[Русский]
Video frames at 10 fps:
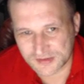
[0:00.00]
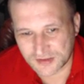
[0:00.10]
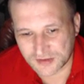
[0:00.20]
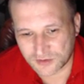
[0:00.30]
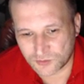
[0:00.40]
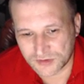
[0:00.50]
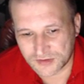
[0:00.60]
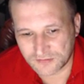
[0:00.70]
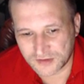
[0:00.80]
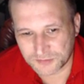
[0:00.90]
за
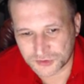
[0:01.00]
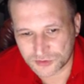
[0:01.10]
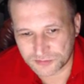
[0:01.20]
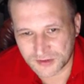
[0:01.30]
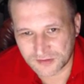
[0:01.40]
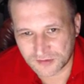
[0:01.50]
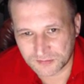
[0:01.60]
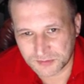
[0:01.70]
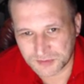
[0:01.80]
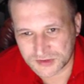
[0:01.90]
какое-то время, чтобы они
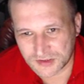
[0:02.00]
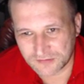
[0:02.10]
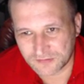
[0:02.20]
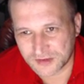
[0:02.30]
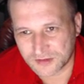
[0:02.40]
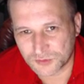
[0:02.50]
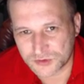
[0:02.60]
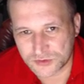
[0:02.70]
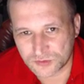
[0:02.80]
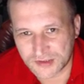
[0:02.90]
вам не мешали, вы их
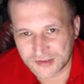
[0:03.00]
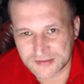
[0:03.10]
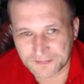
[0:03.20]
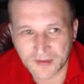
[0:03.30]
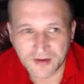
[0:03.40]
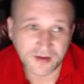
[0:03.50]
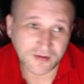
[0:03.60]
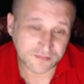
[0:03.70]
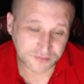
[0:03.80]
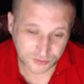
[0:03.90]
можете удалить.
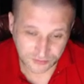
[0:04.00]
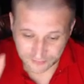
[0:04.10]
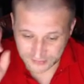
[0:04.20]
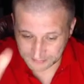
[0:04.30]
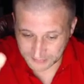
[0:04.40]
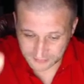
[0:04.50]
Все, всем